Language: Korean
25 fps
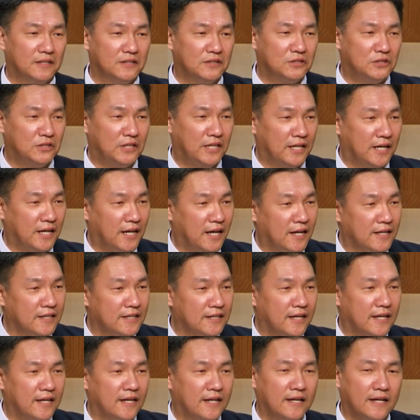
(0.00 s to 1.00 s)
제가
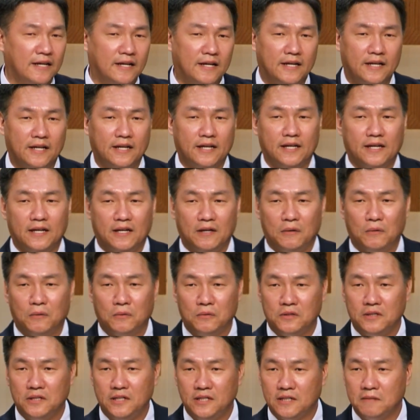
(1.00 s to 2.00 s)
아니라
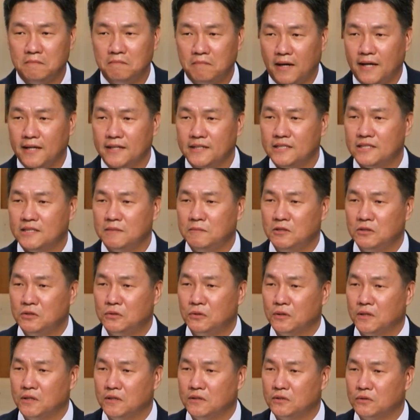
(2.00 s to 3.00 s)
오늘 읽은 말씀을
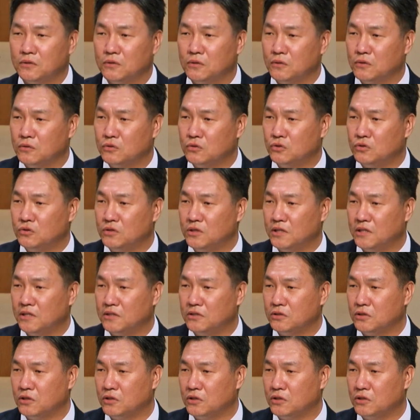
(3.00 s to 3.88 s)
통해서 주님께서